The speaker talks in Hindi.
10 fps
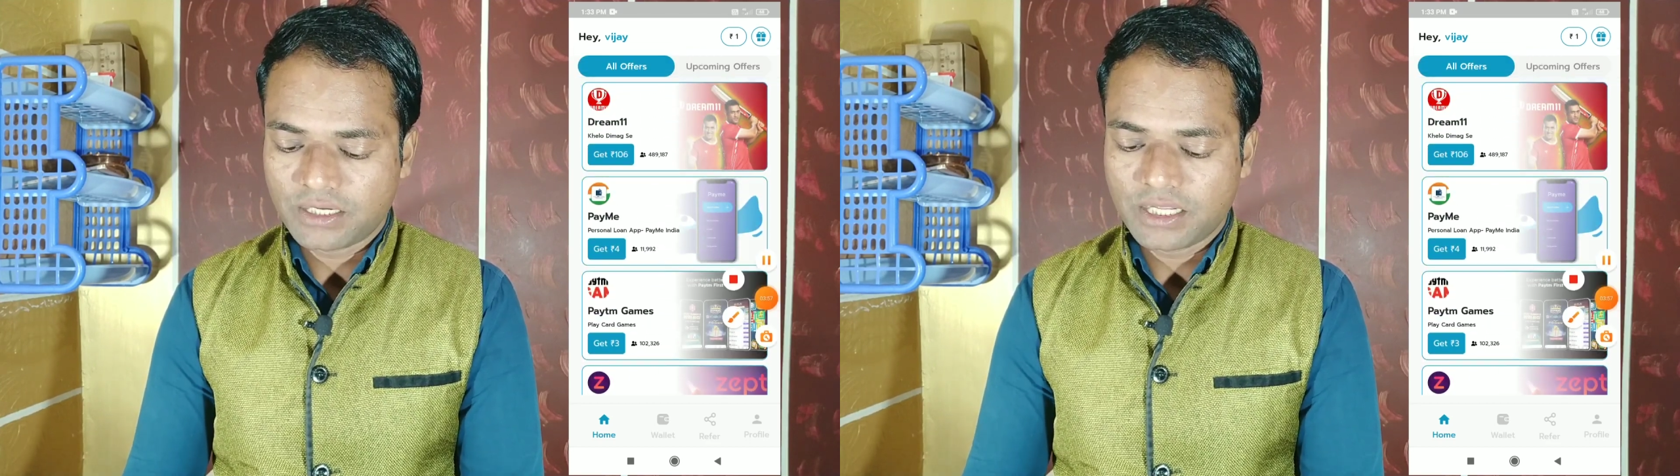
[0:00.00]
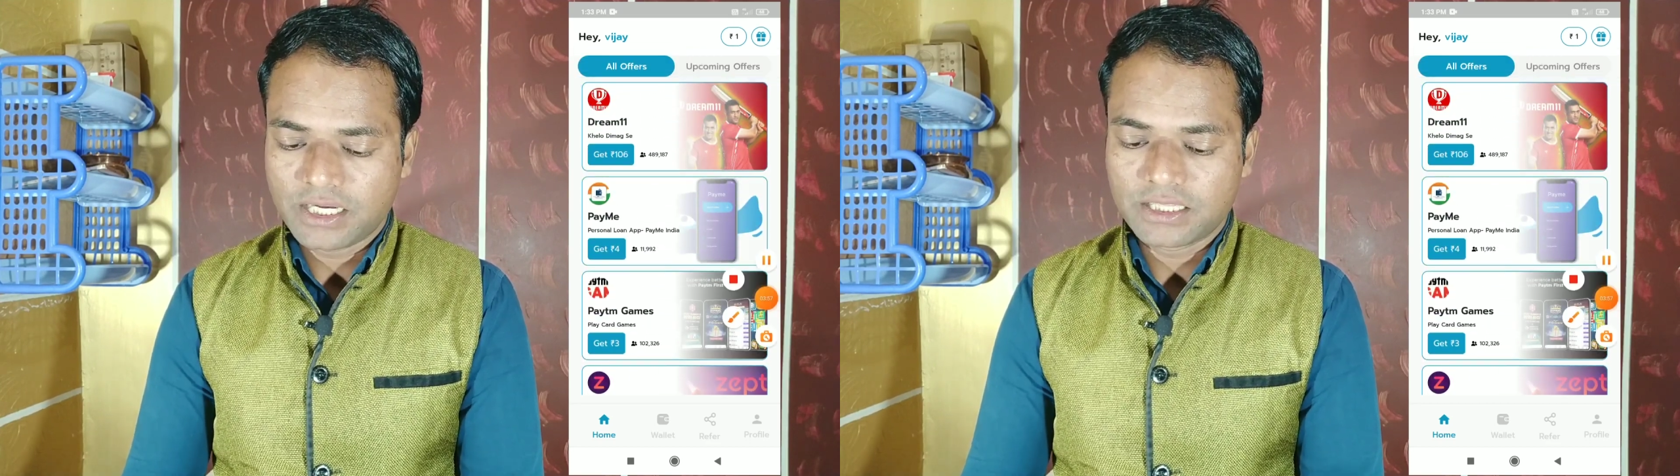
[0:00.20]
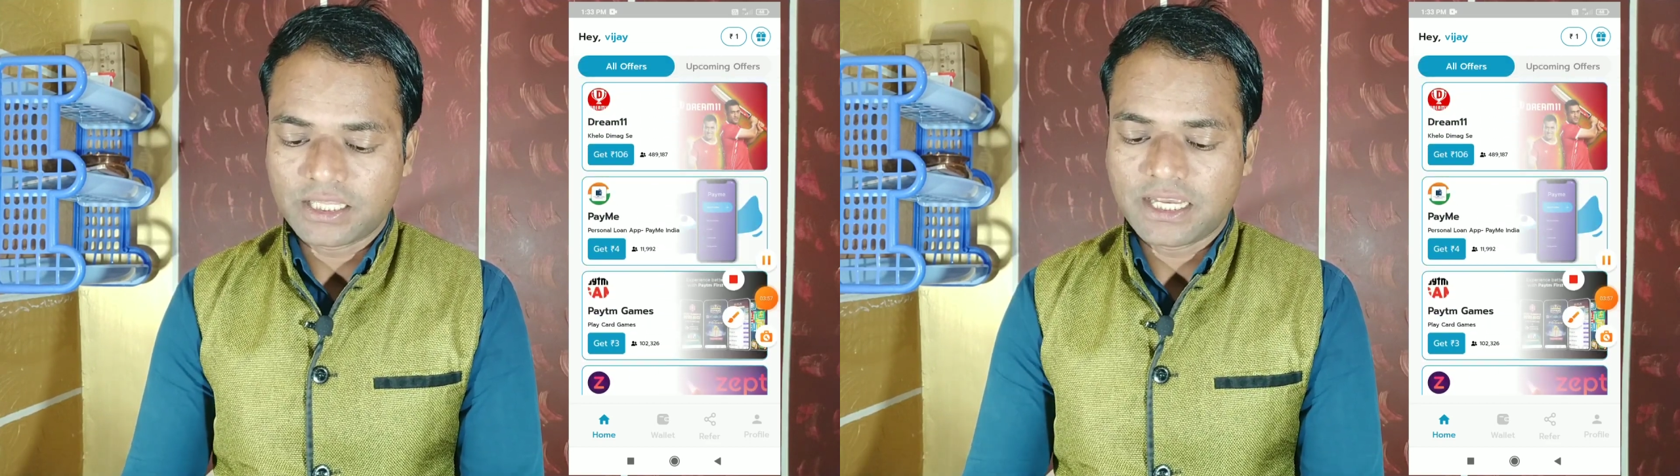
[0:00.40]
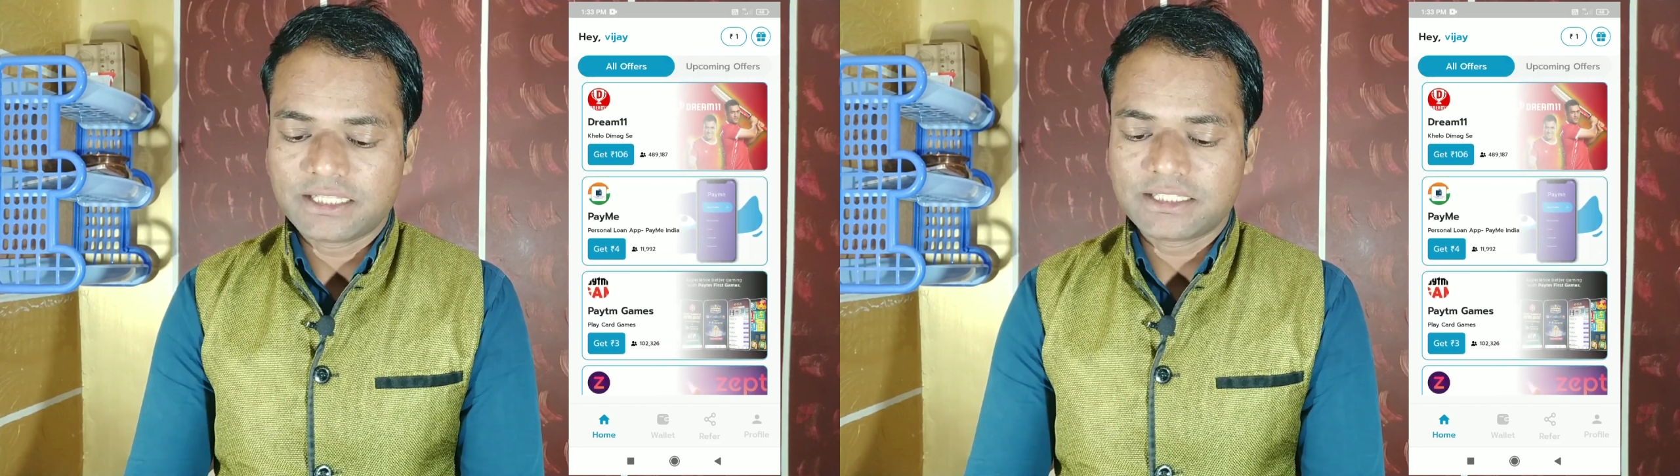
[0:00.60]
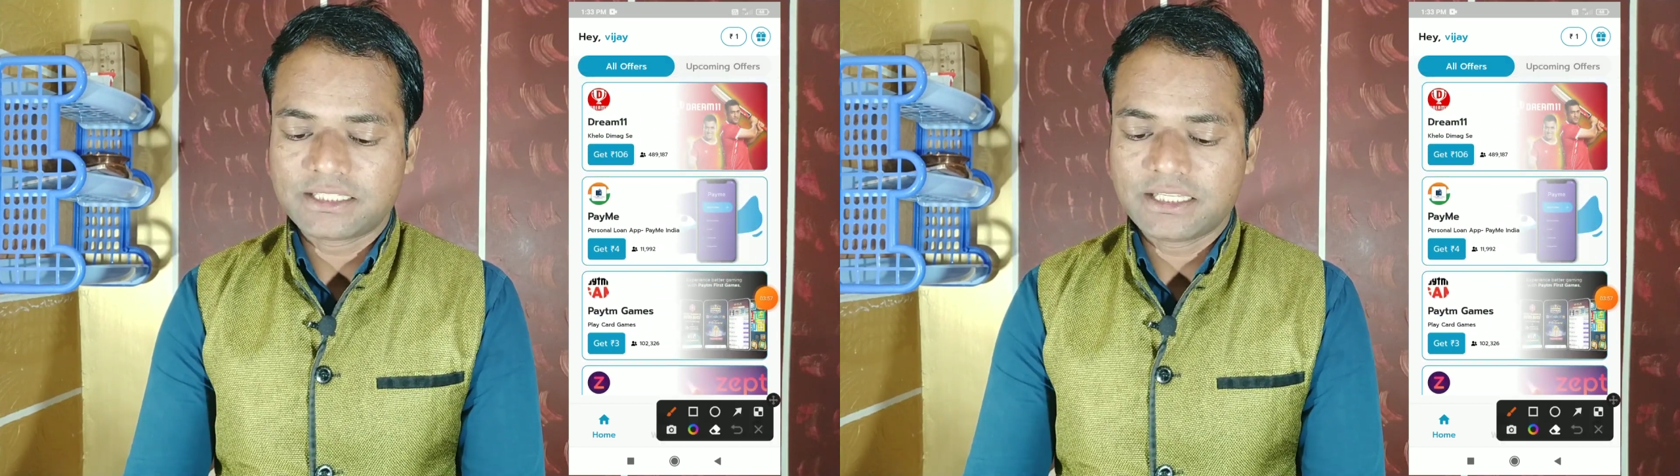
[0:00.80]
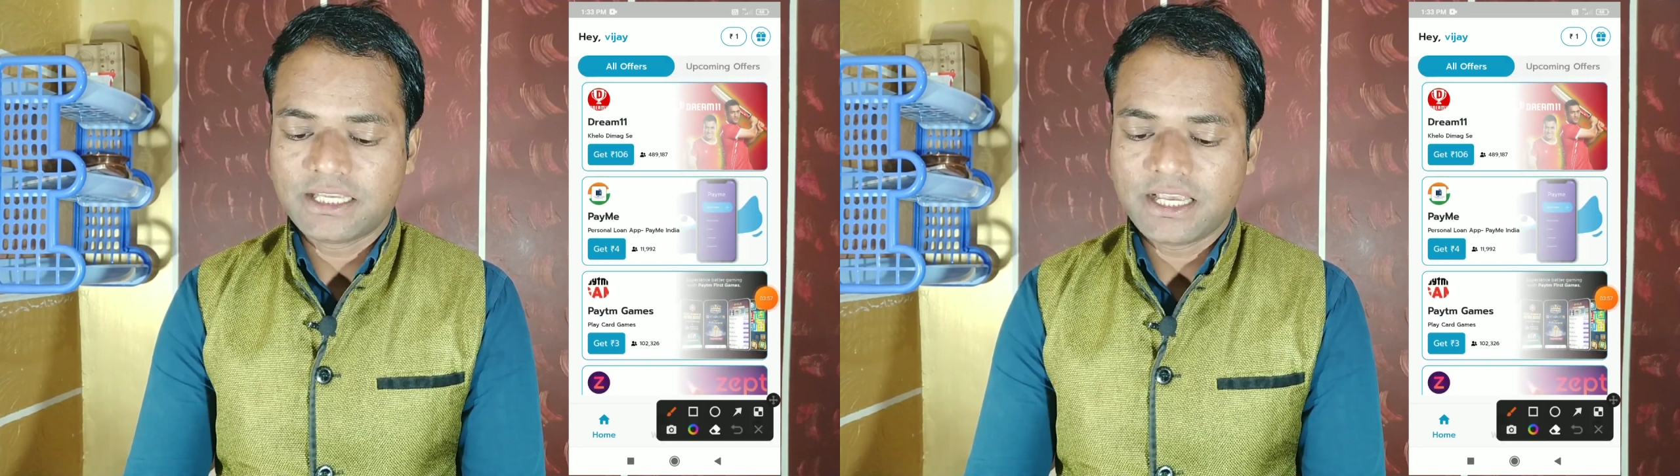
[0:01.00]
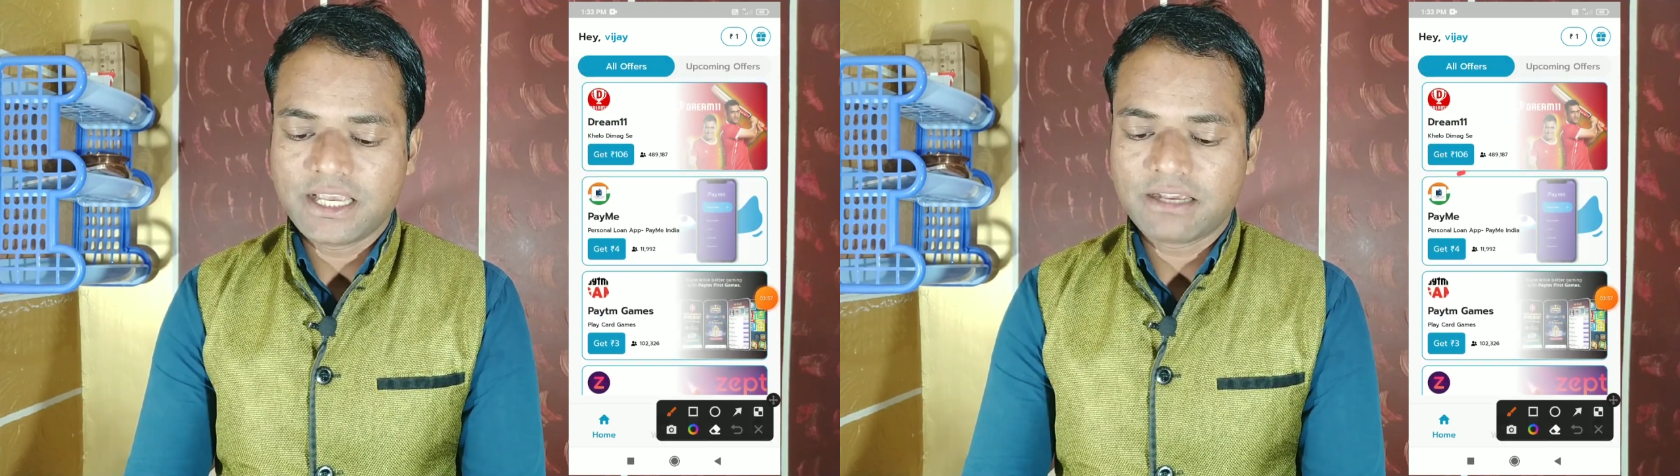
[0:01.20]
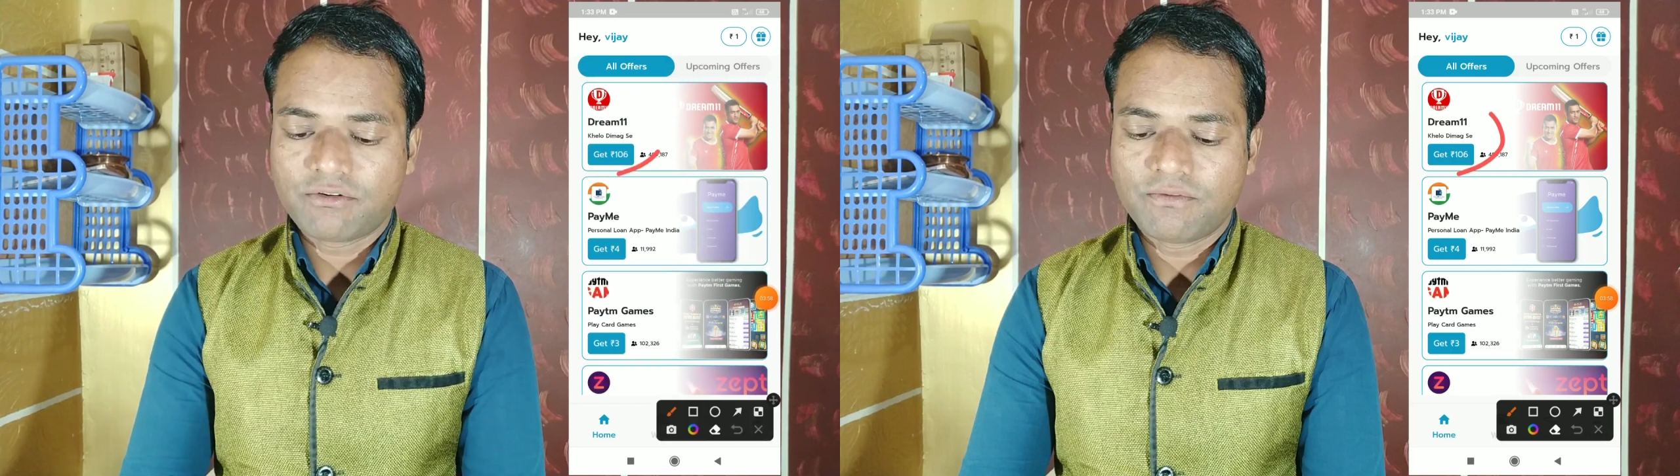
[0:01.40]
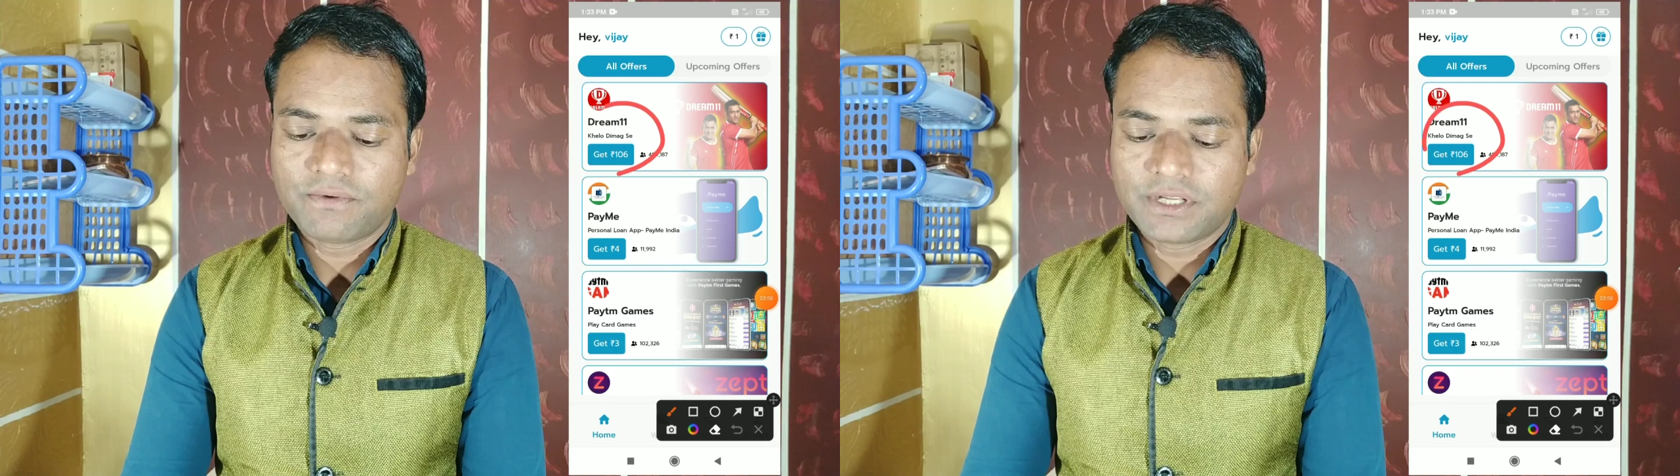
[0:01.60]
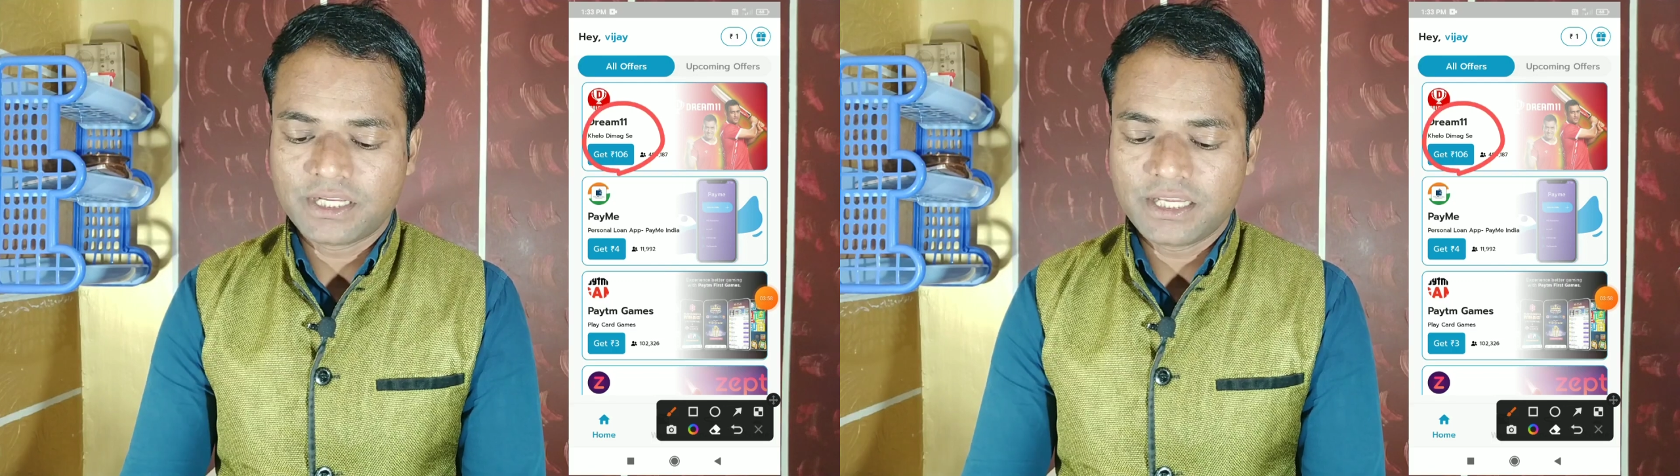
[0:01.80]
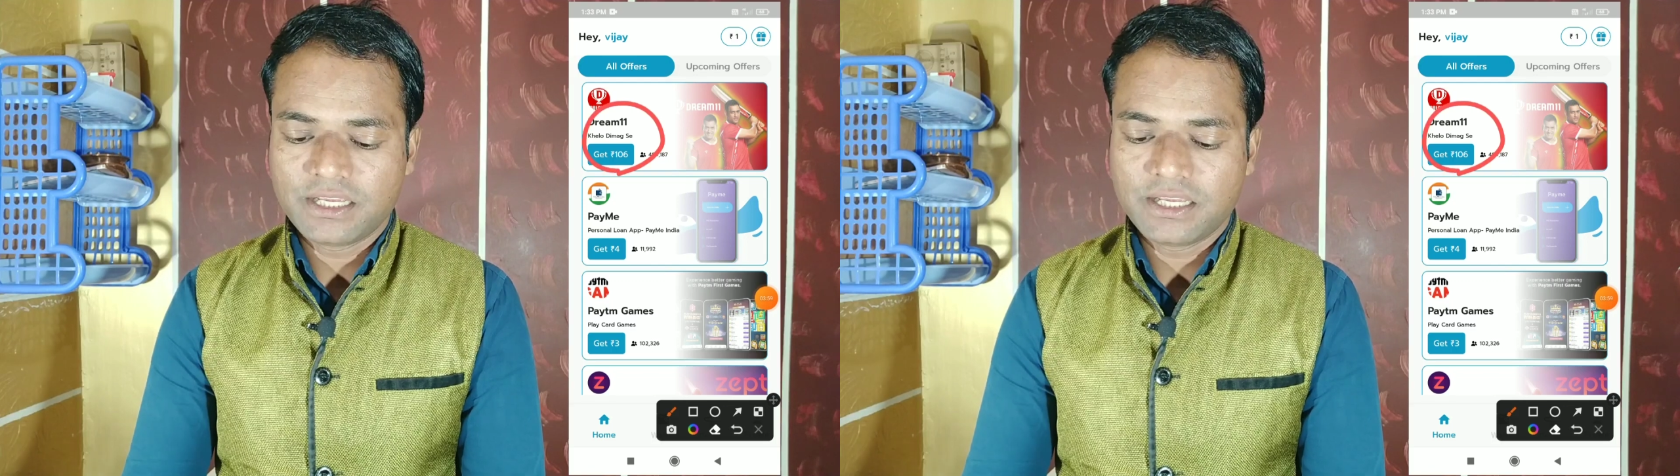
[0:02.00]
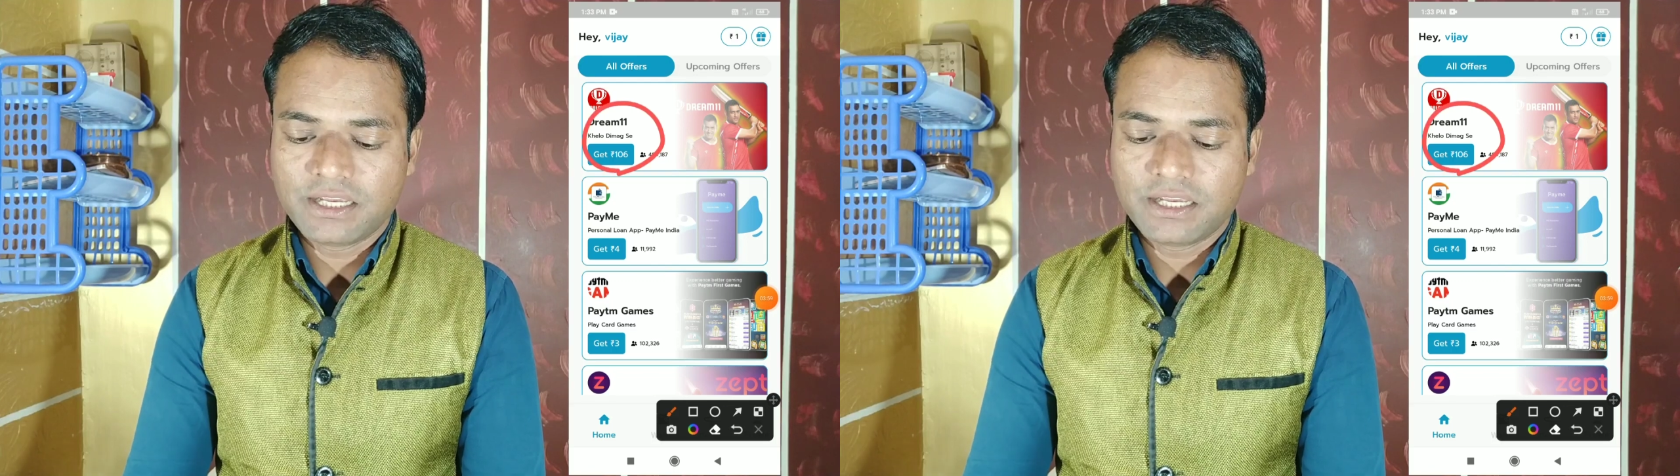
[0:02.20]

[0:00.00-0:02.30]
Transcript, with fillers: करना रहता है जैसे ये एक ऑफ़र है